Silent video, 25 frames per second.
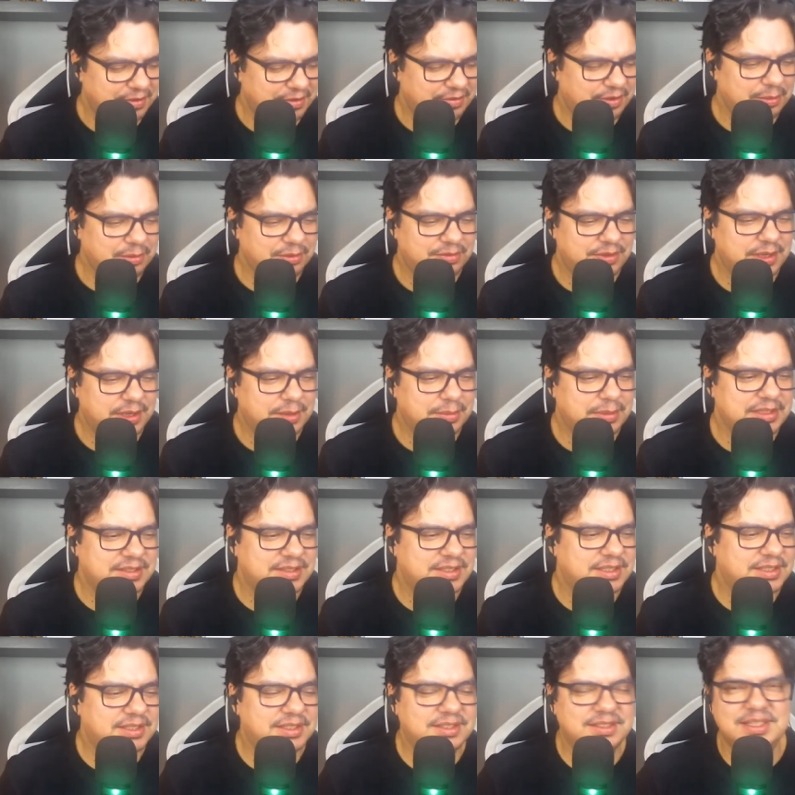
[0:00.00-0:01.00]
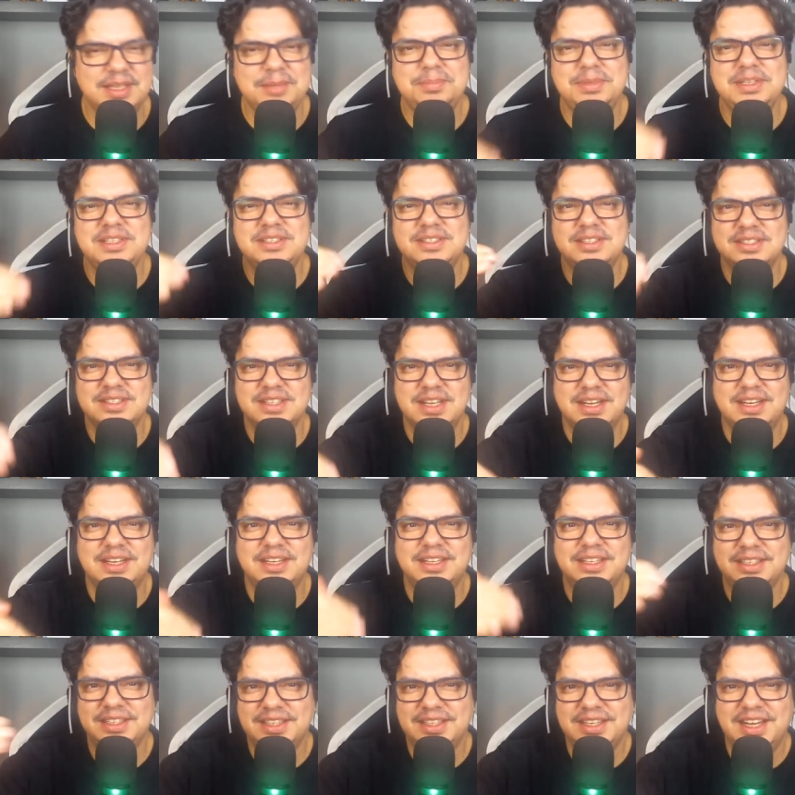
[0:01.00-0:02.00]
Vamos ver, mas sem
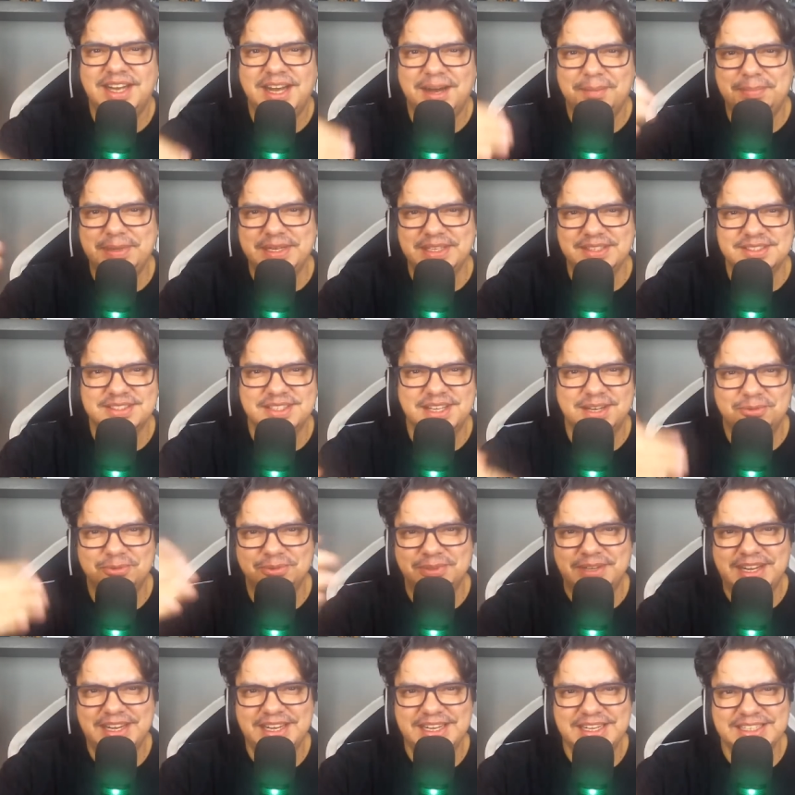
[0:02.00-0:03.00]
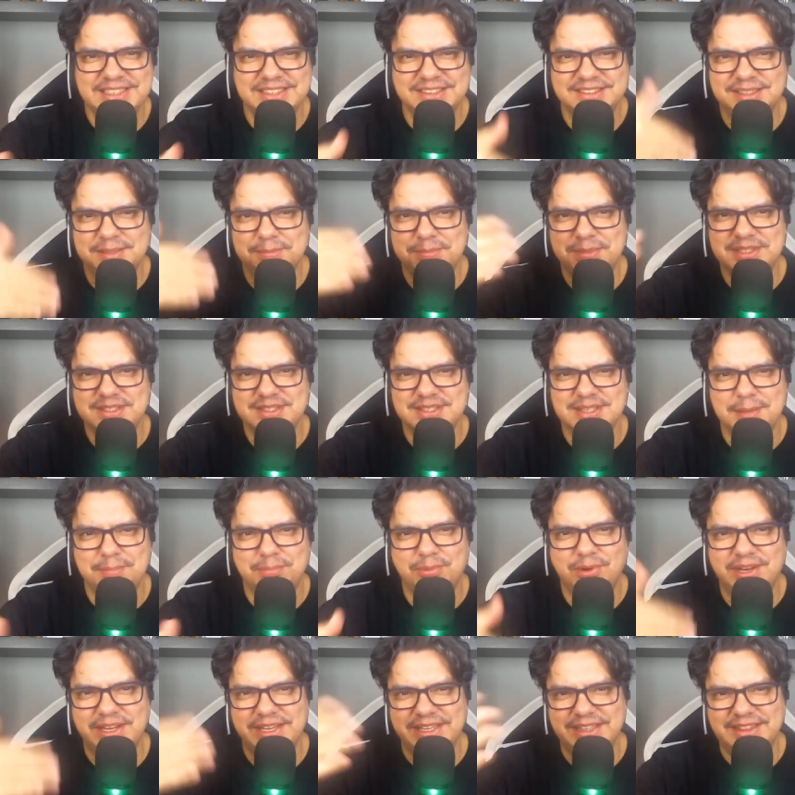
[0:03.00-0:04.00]
precisar apressar com nada, sem precisar
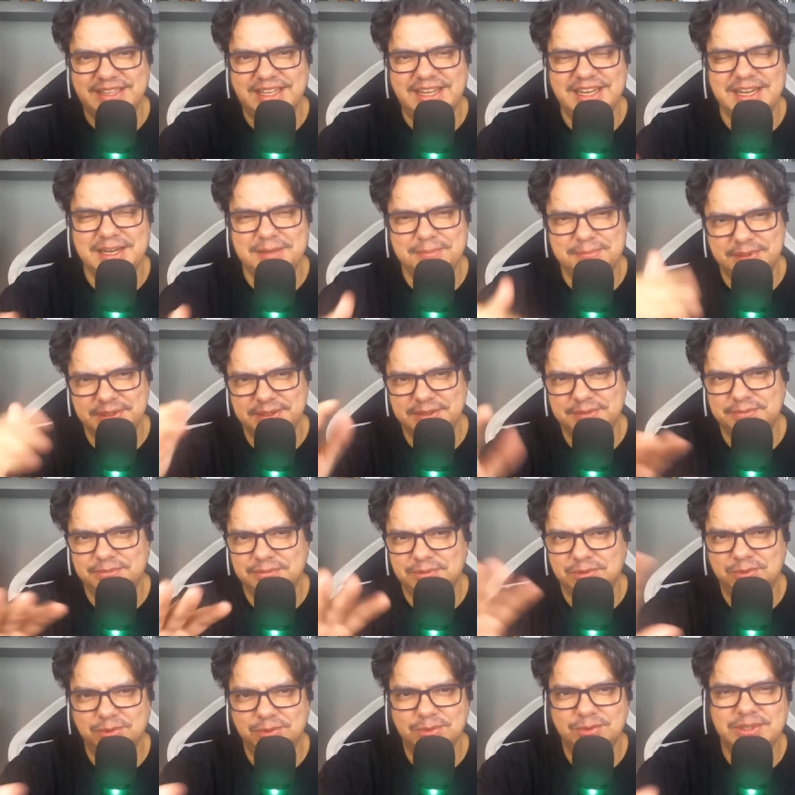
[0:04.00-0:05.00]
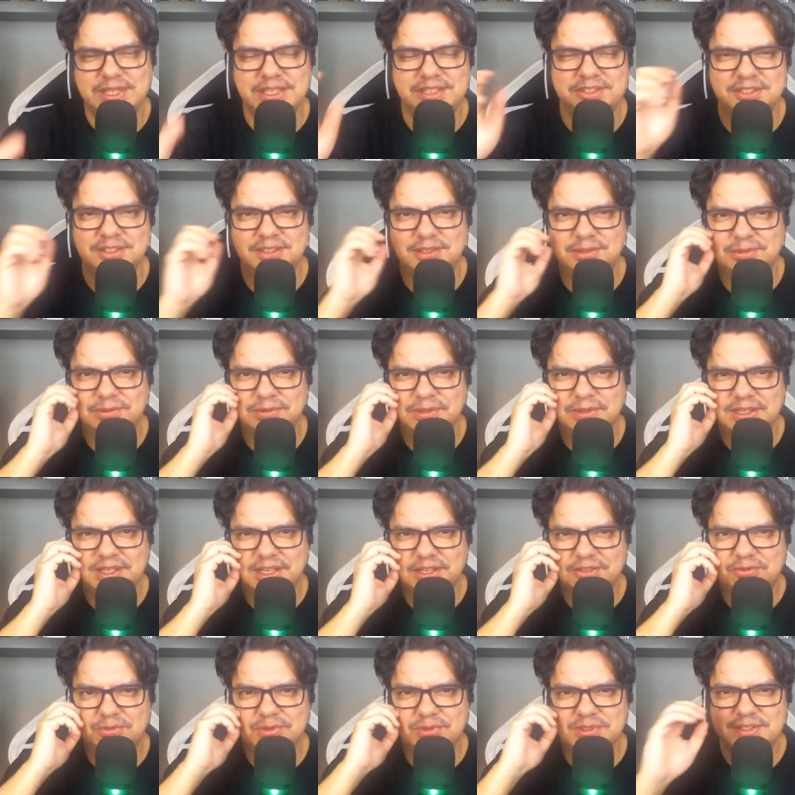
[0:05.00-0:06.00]
pular etapa, tudo deixando
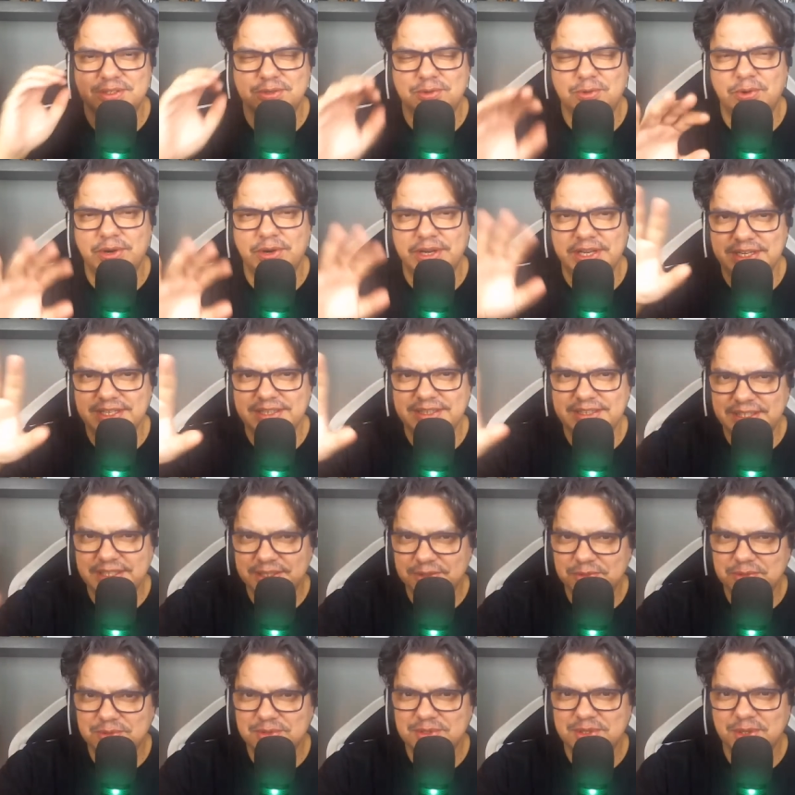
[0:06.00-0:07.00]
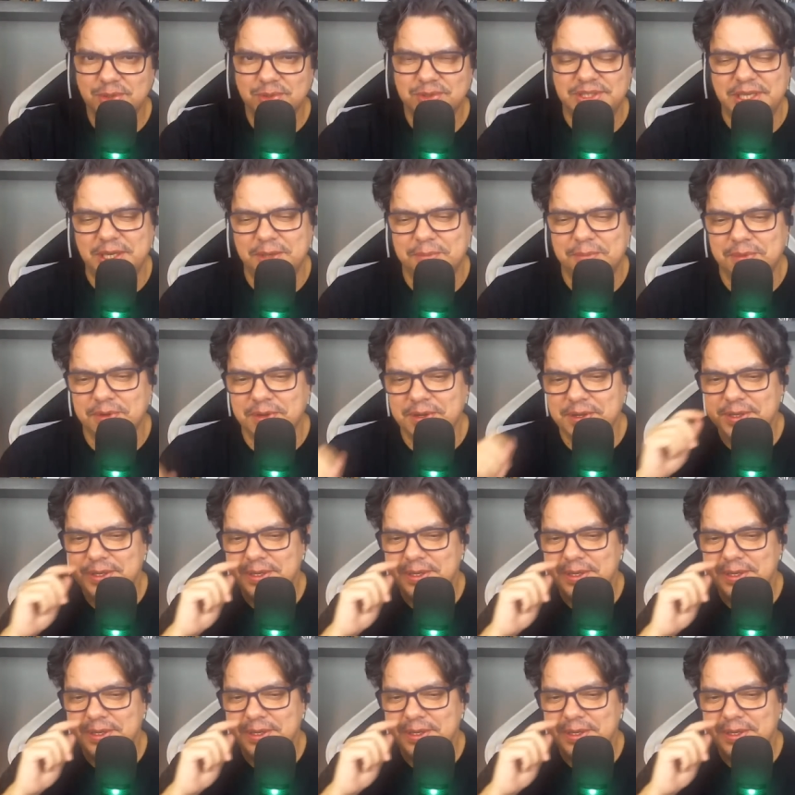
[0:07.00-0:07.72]
as coisas correrem dentro do seu tempo.